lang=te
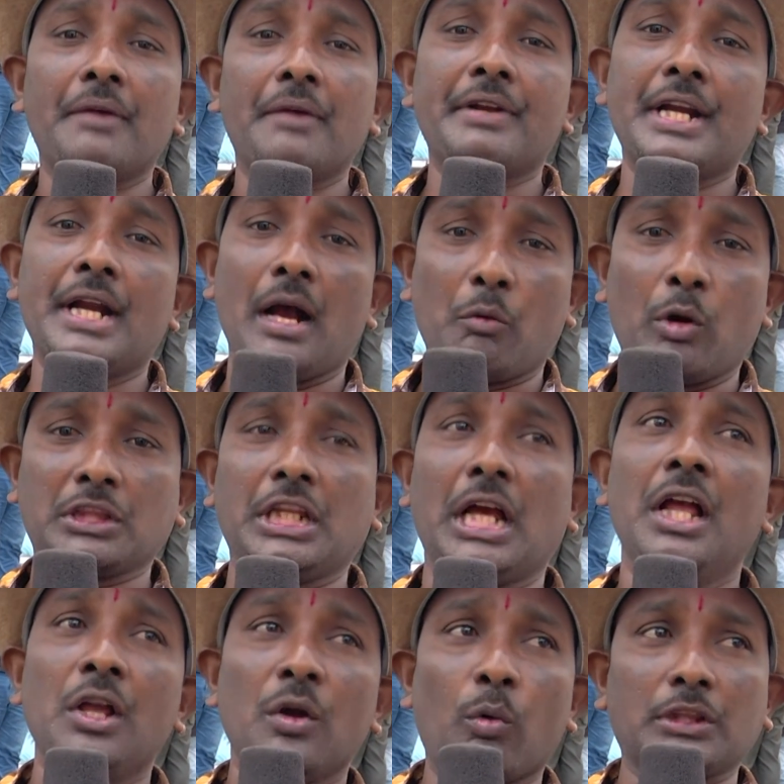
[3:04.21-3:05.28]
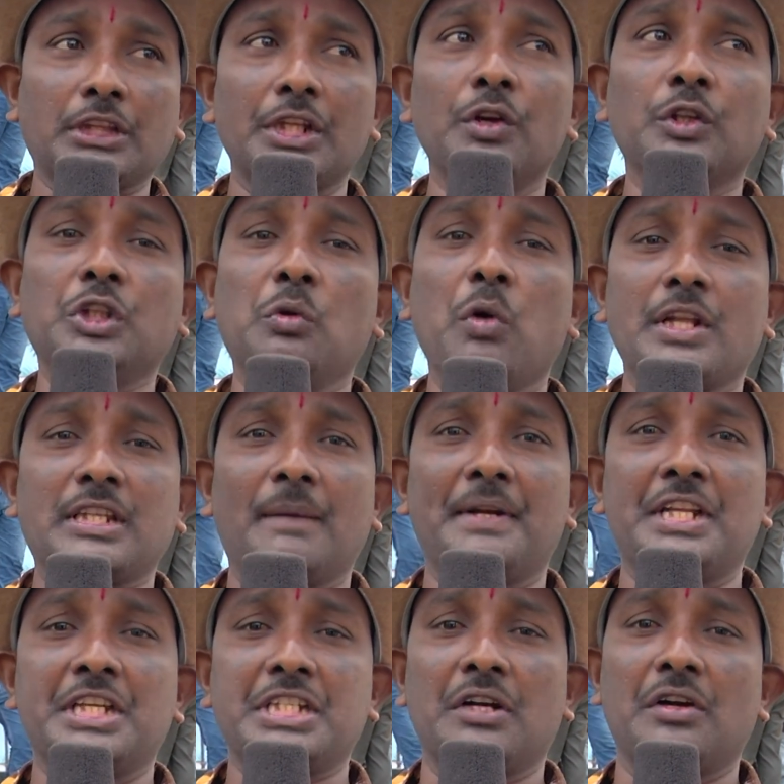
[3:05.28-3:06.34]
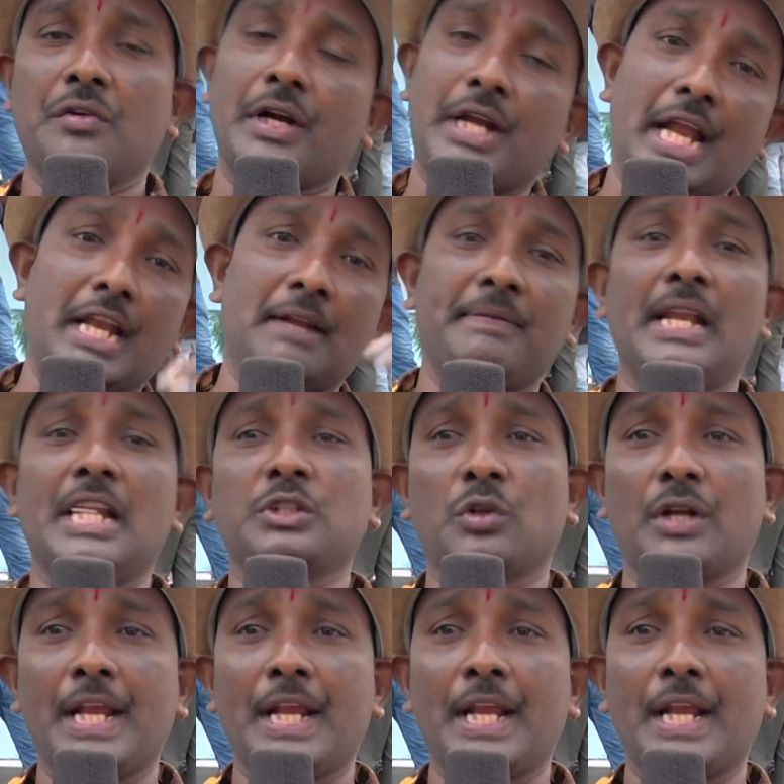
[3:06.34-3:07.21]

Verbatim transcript: ఎవ్రీ కొత్త కొత్త యూత్కి కూడా సంబంధించినటువంటి అన్ని ఫీలింగ్స్